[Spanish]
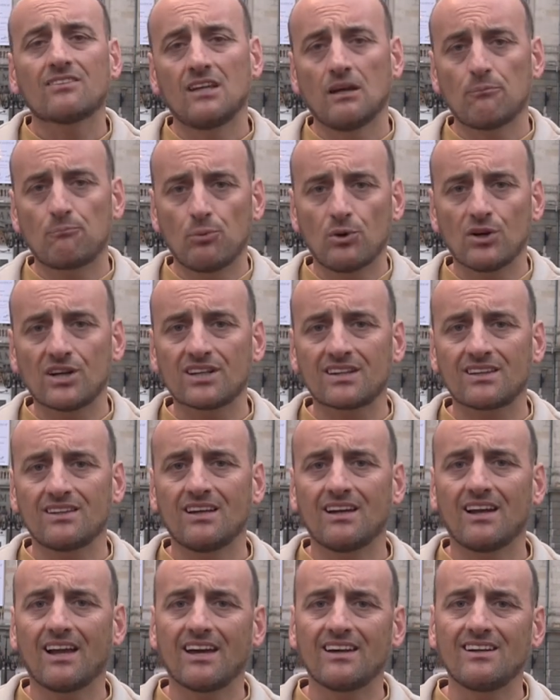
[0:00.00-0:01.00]
después
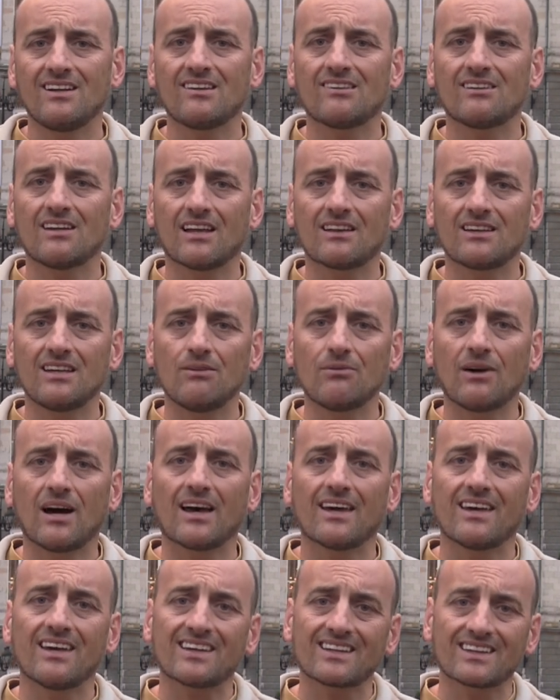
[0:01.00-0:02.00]
de la
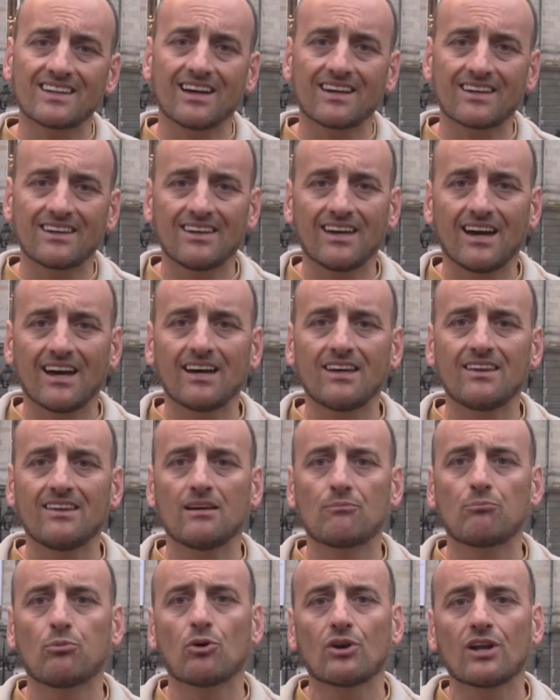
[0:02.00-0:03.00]
iniciativa esta que hay
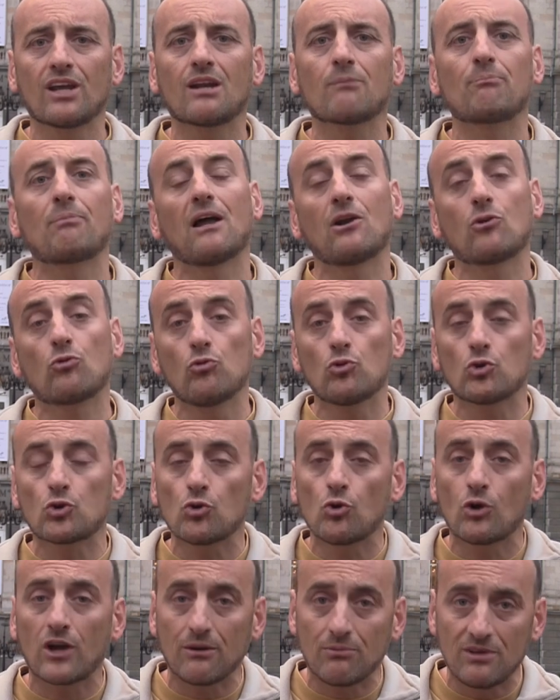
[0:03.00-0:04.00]
de poner para el
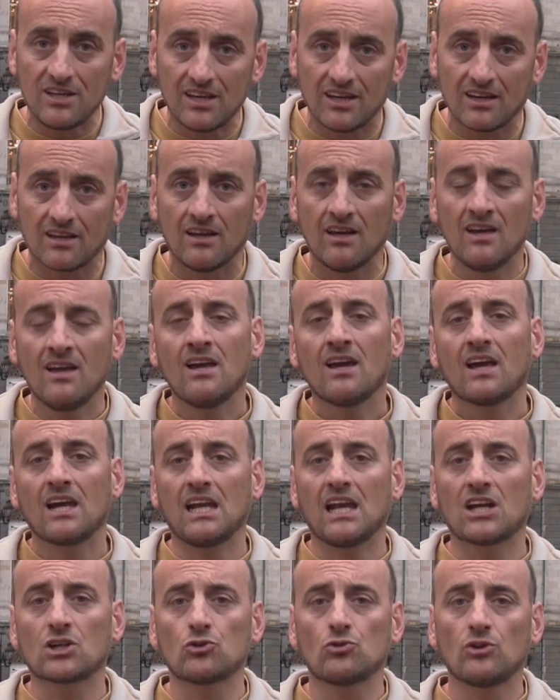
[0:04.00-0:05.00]
curso que viene
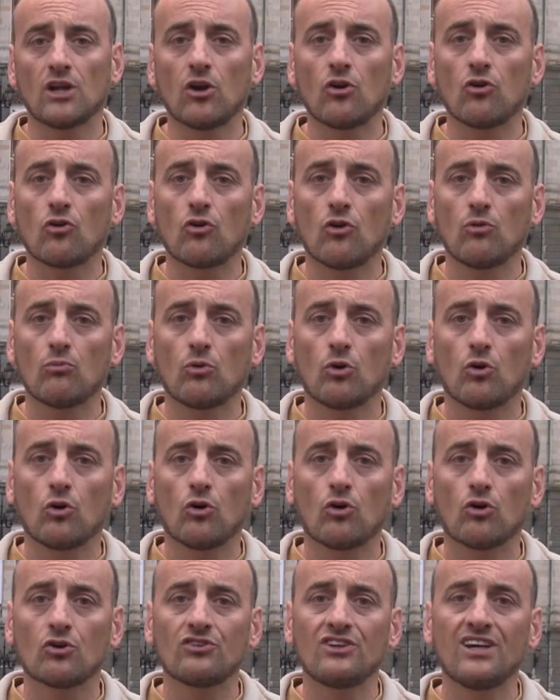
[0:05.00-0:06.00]
el asturiano
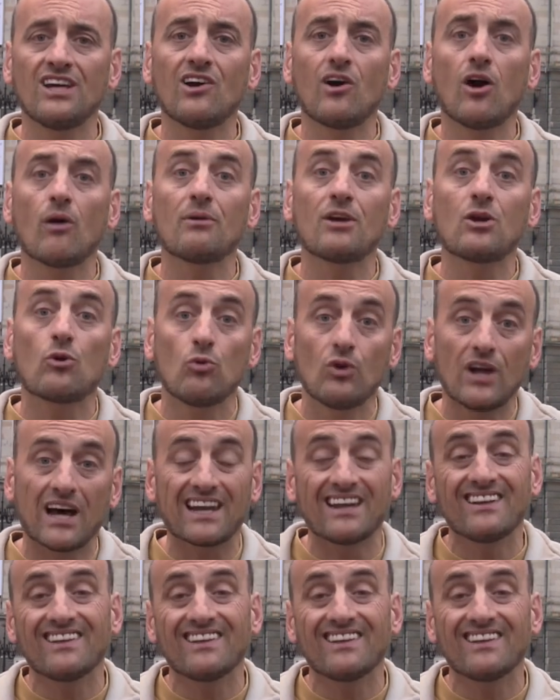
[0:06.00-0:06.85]
como lingua Avicular...